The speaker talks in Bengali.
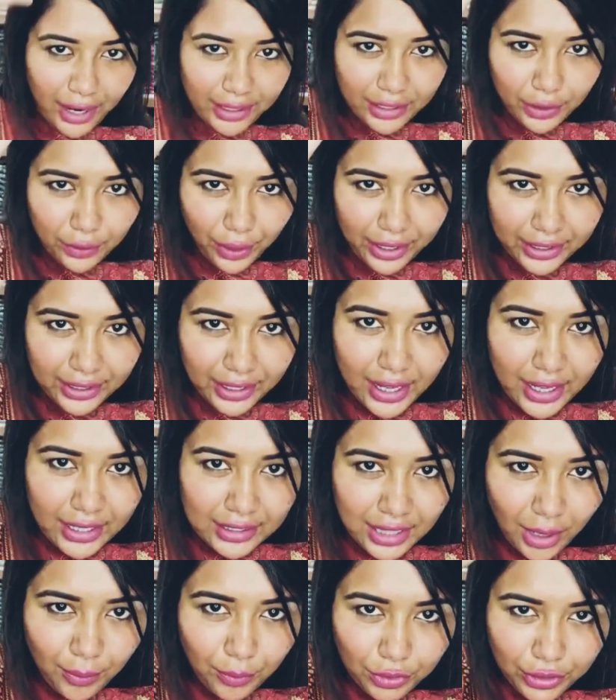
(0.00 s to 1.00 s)
রাখিও নাই
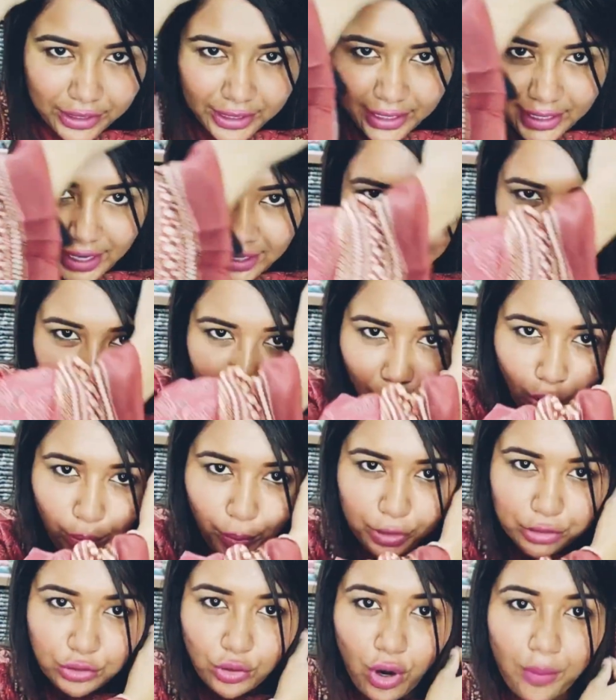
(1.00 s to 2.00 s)
তার মধ্যে কেনা থেকেও অল্প
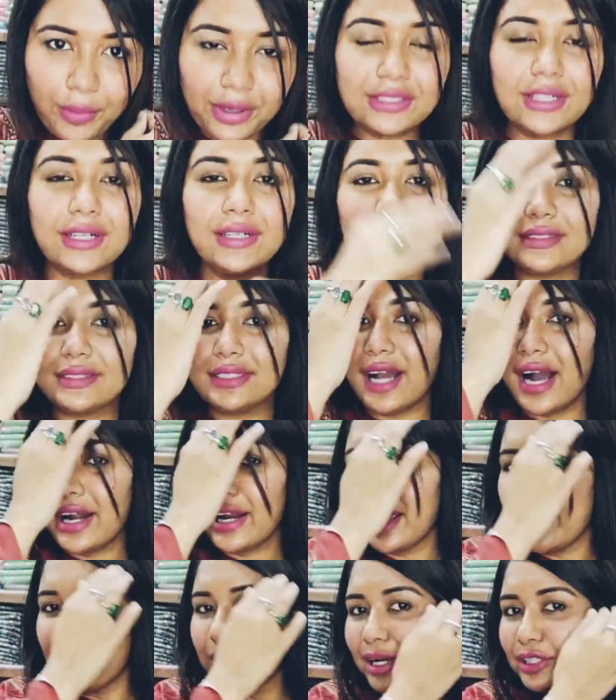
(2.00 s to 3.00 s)
একটু কমে ছেড়ে দিচ্ছি আর
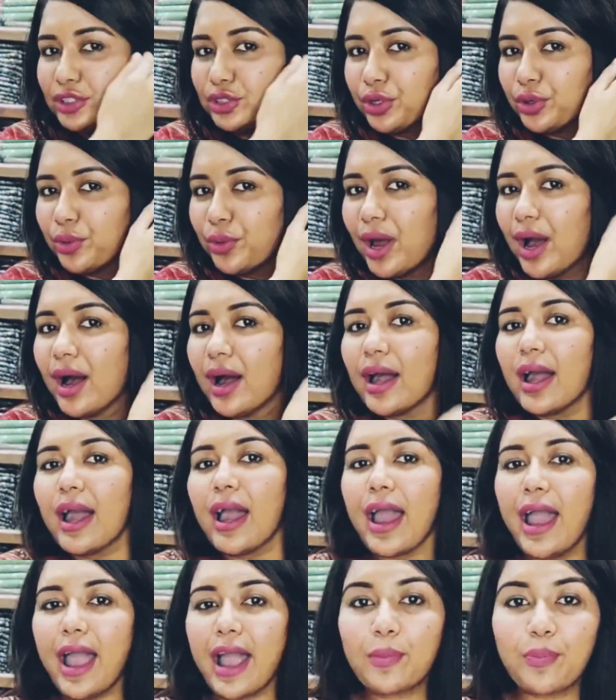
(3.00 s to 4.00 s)
এই মাইশোরিগুলো
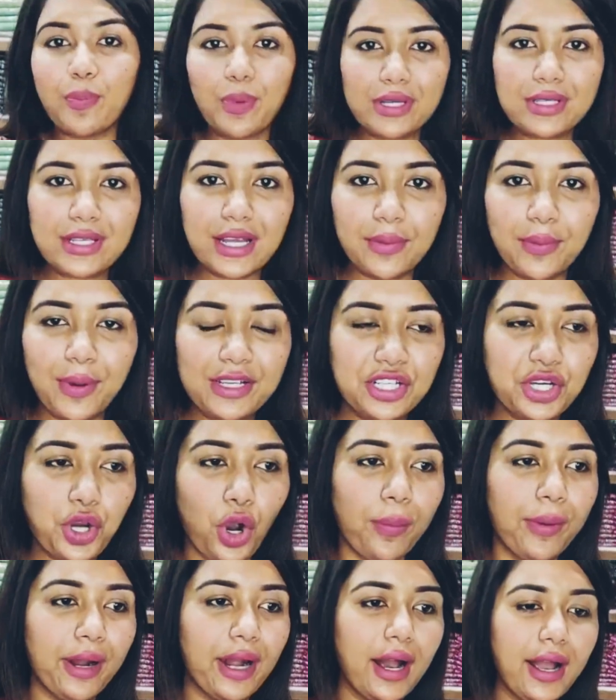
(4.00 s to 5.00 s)
এক পিসের বেশি
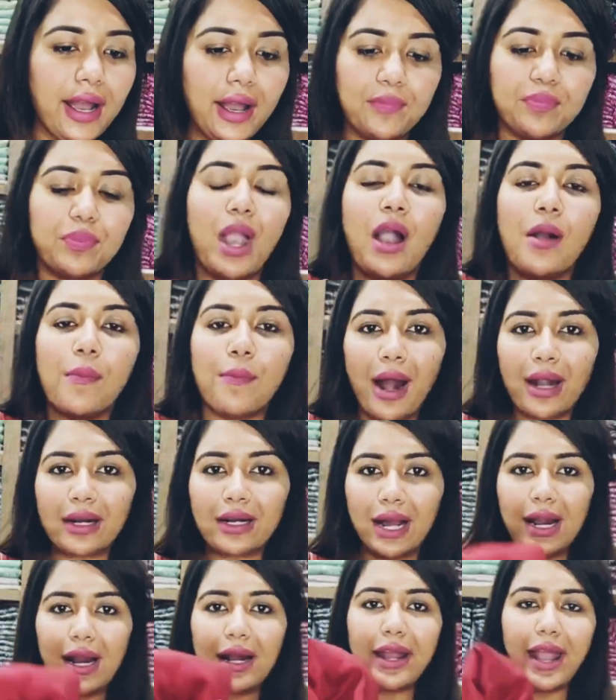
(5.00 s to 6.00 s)
হবে না হ্যাঁ পার
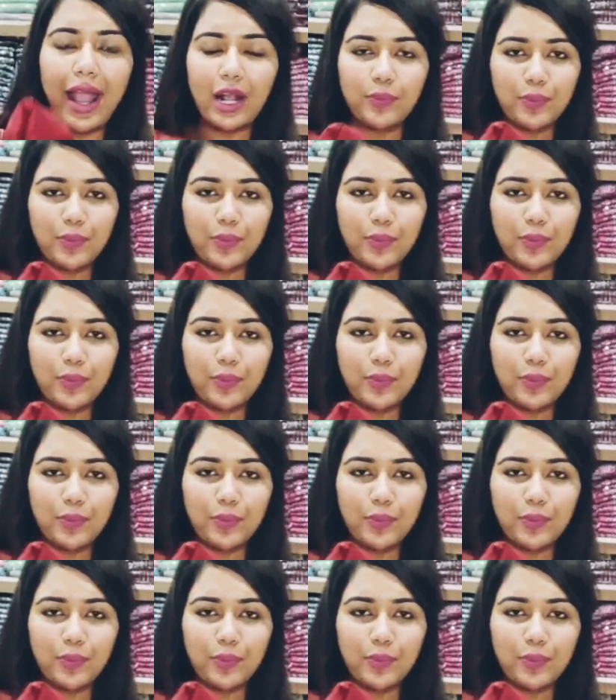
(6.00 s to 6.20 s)
কালারে এক